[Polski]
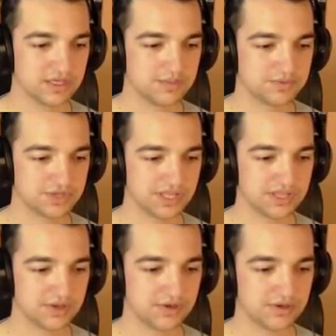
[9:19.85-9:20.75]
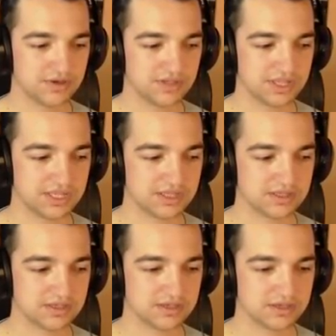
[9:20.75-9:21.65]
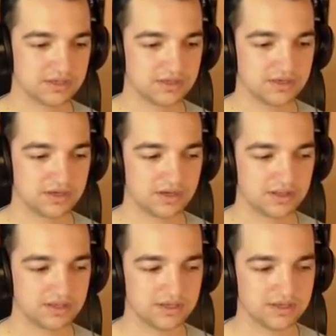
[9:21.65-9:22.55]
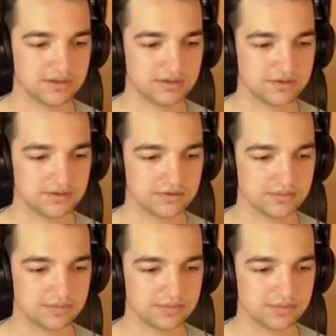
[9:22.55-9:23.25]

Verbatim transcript: I przez to niestety ale no,